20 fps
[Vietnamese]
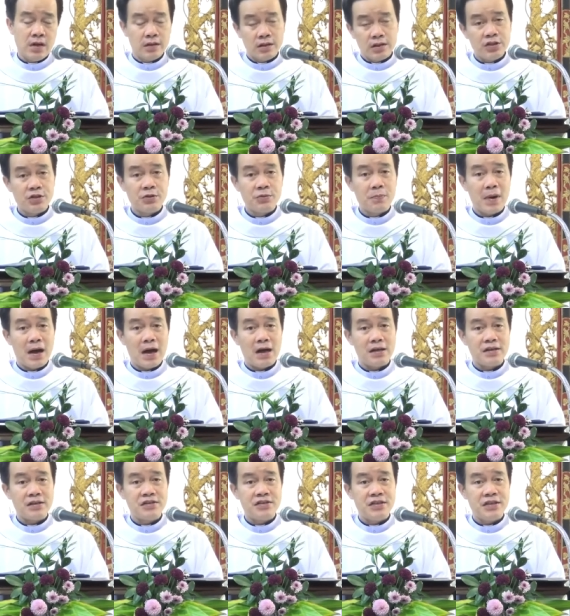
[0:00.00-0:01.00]
Thưa ông
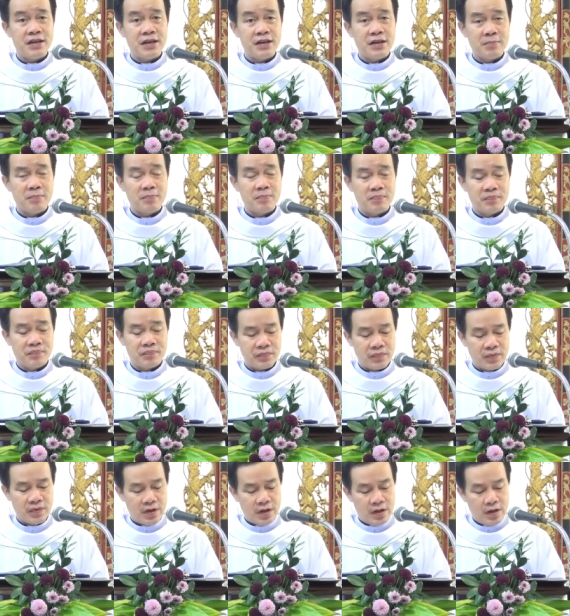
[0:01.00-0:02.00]
bạn chị em
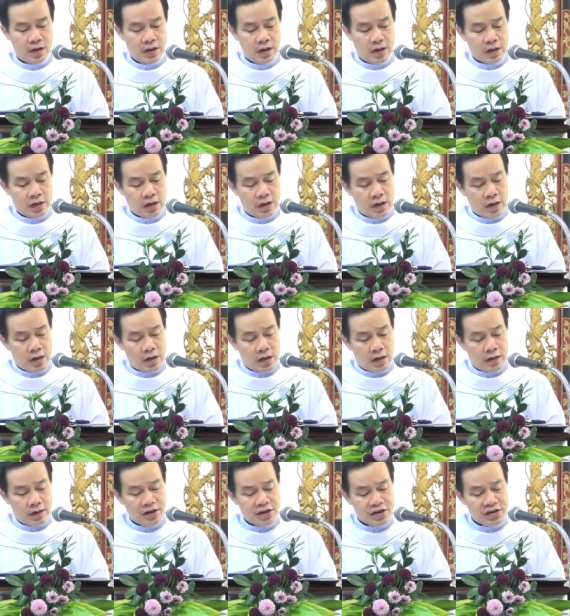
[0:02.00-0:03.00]

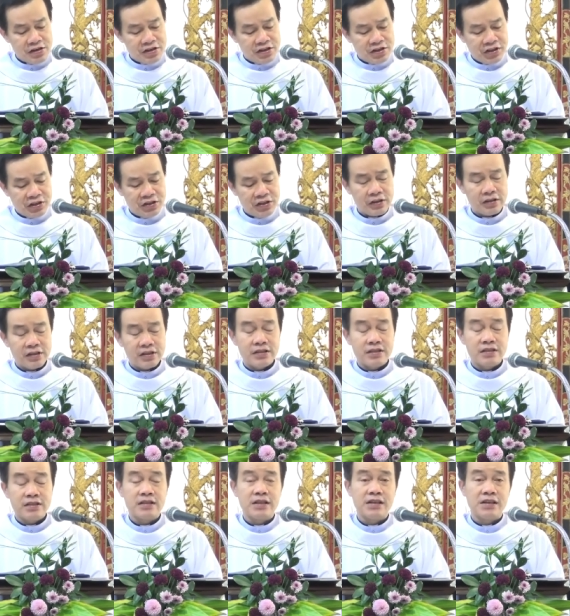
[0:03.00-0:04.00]
Đứng trước
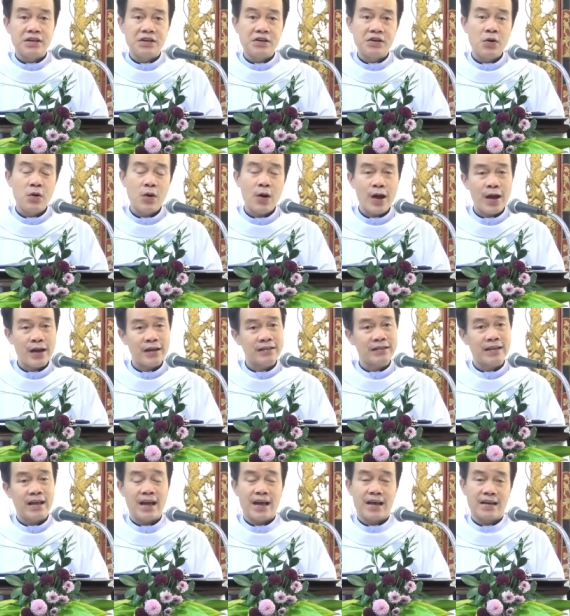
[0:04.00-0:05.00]
sự hoang
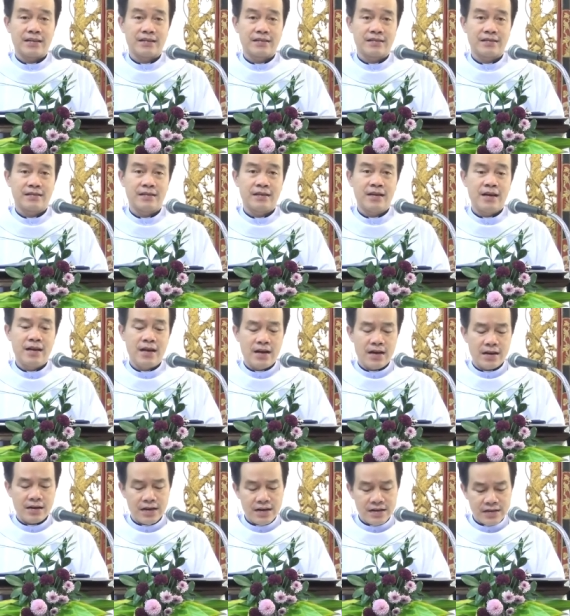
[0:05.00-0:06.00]
tàn
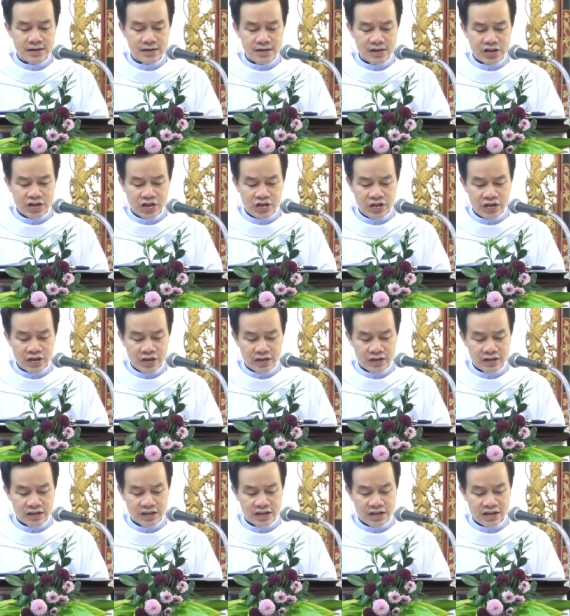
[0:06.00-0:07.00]
Đứng trước
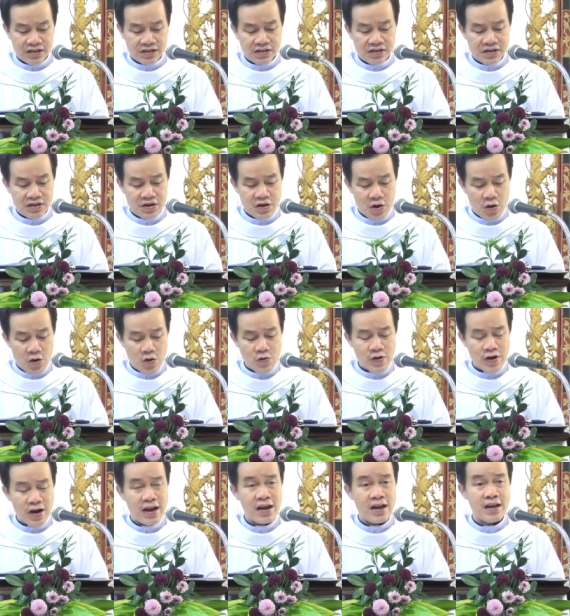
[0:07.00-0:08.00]
sự đổ
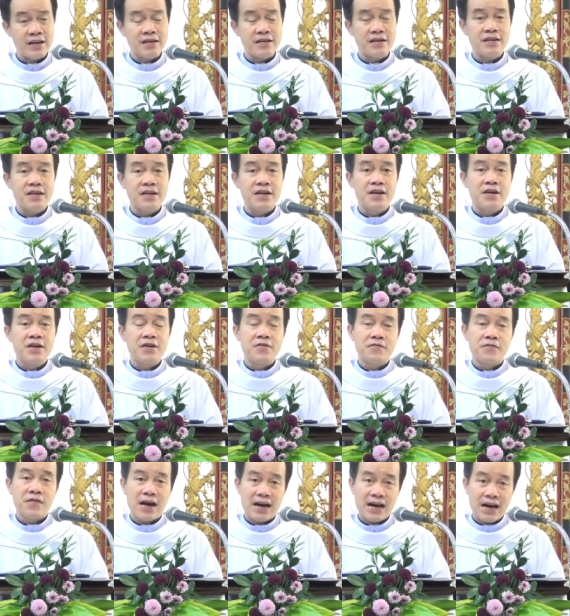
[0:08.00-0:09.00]
nát
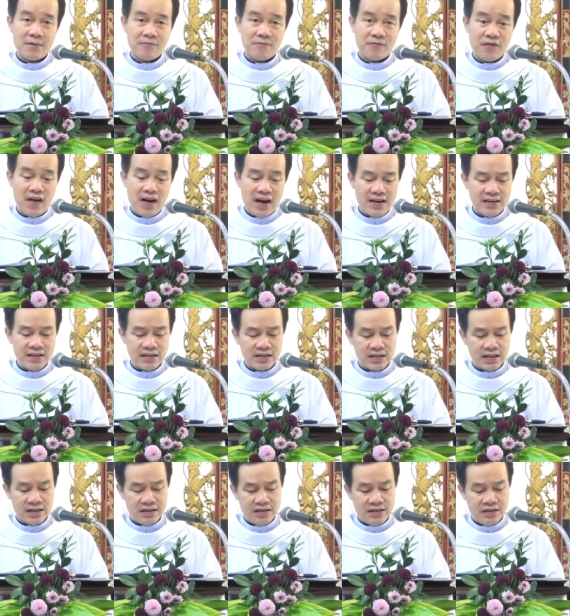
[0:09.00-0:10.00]
Và gặp phải
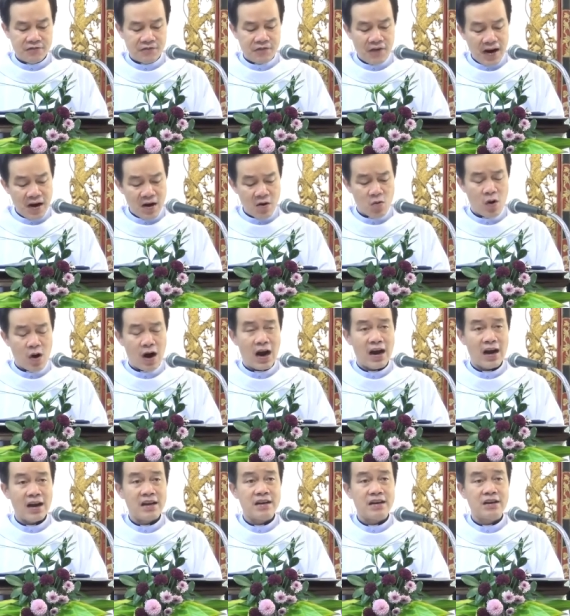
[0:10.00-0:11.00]
sự phá
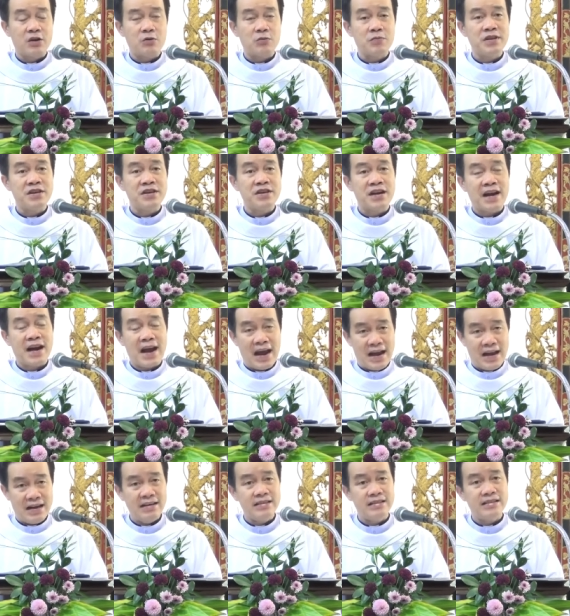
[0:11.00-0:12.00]
hoại Cũng như
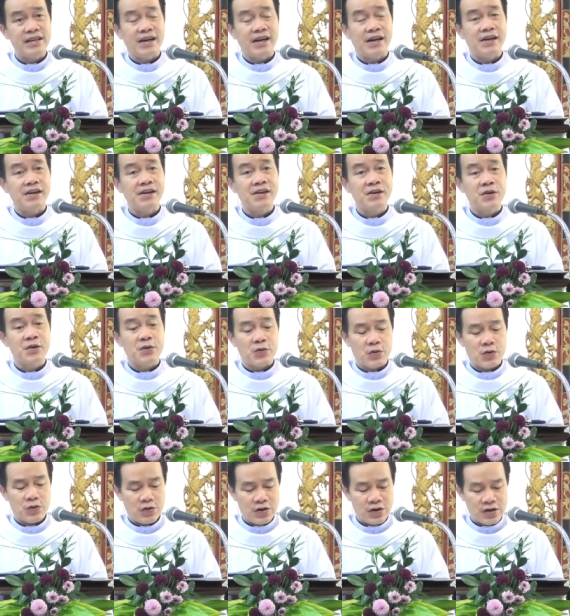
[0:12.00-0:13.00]
cản trở
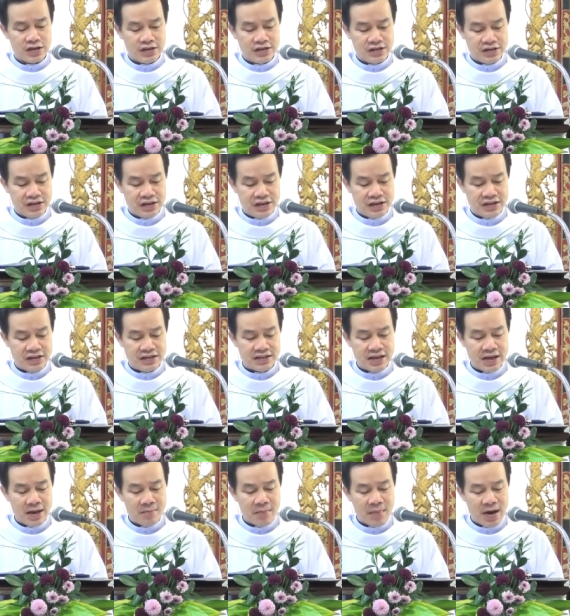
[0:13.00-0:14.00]
của người
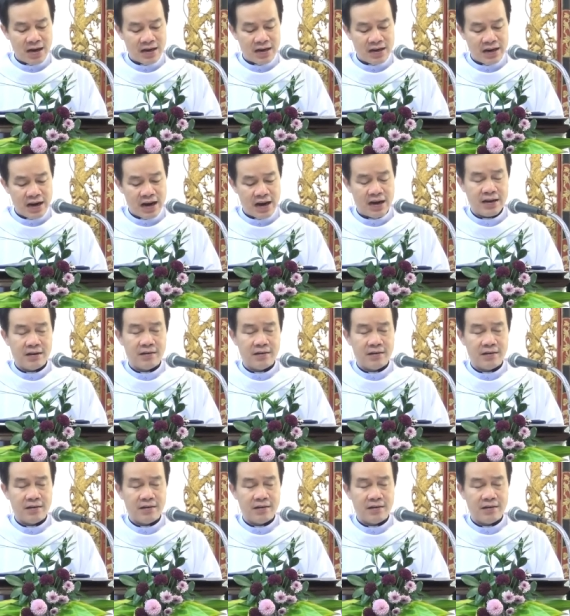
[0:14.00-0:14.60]
Samaria